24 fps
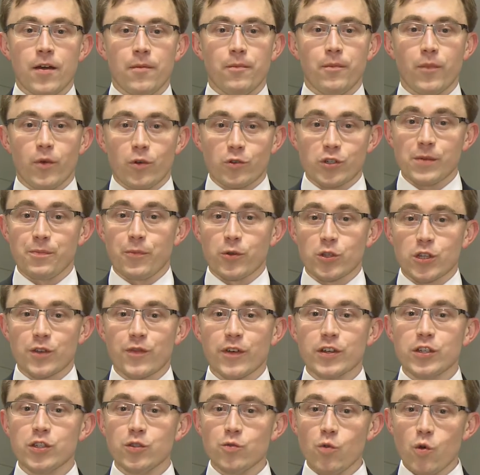może
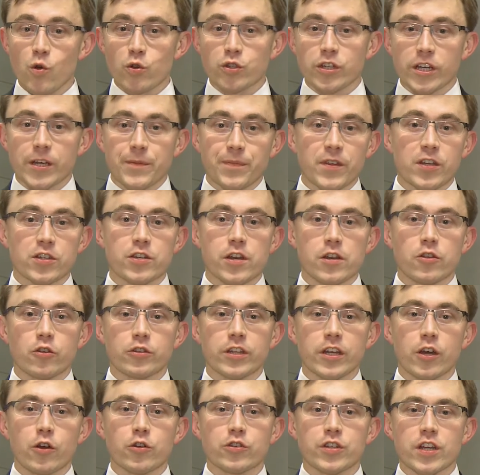potrwać dłużej, jeżeli do
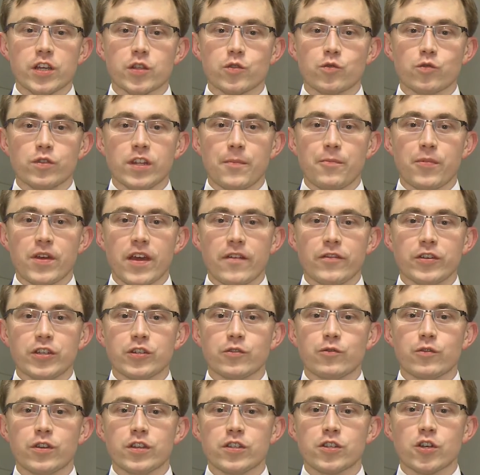tego czasu nie pojawi
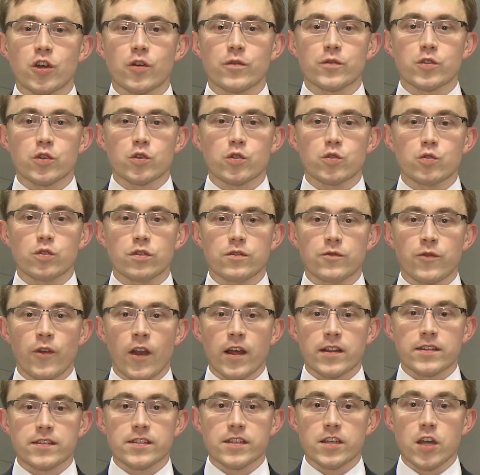się ryzyko wzrostu
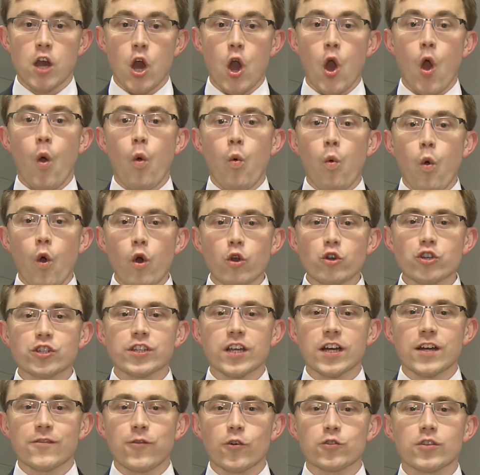inflacji.
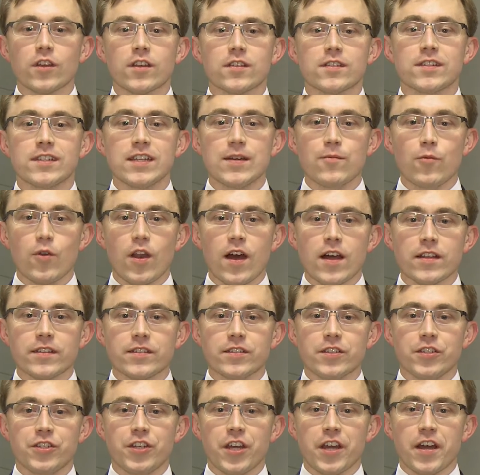Łączna kwota
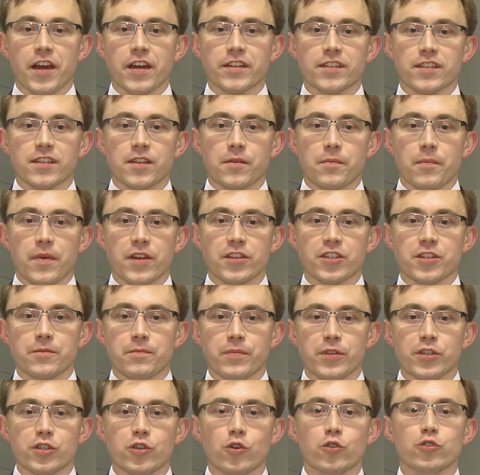stymulacji sięgać zatem będzie
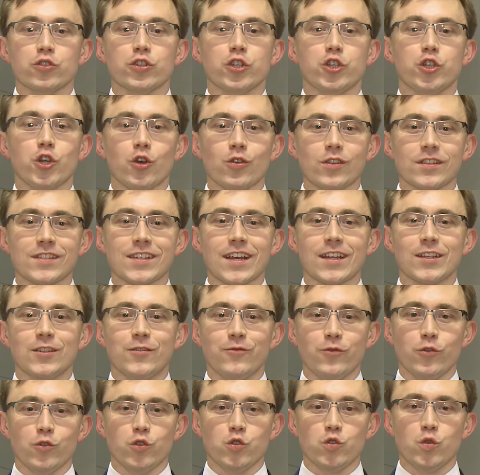blisko
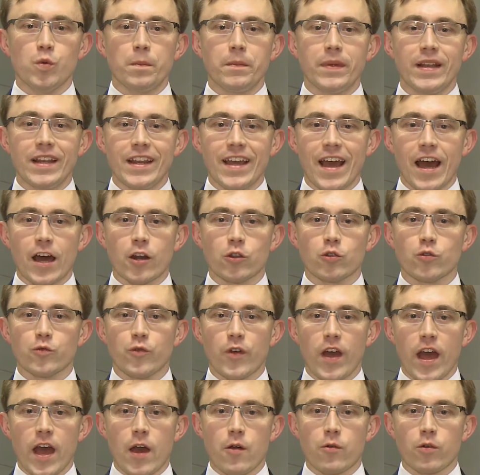1200 miliardów
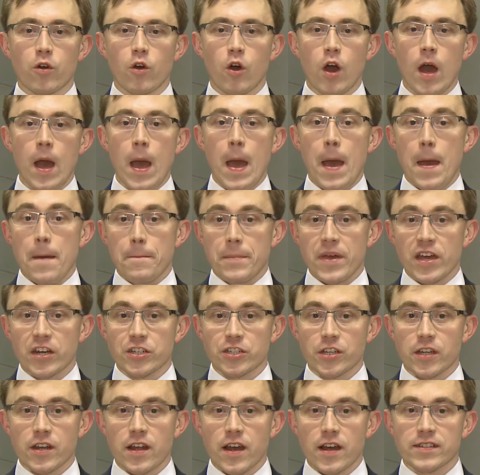euro.
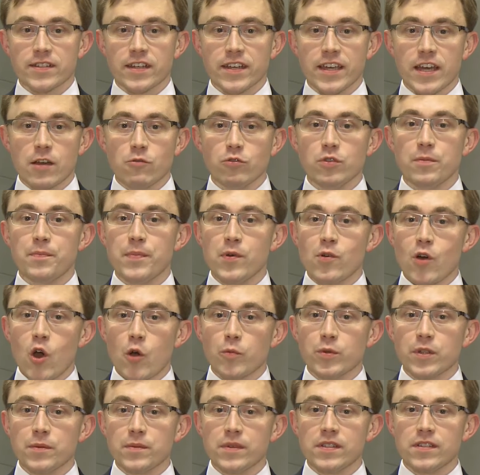Pierwsza reakcja giełd była
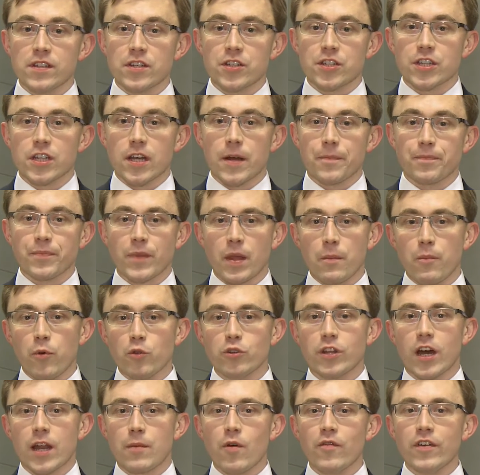optymistyczna, bo
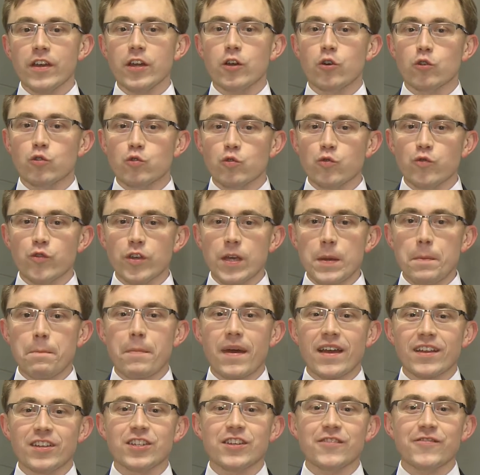darmowej gotówki
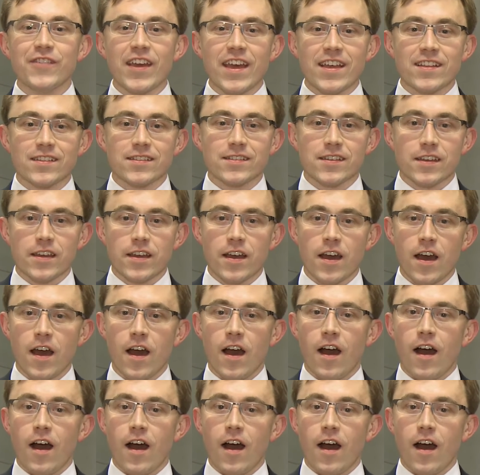będzie więcej,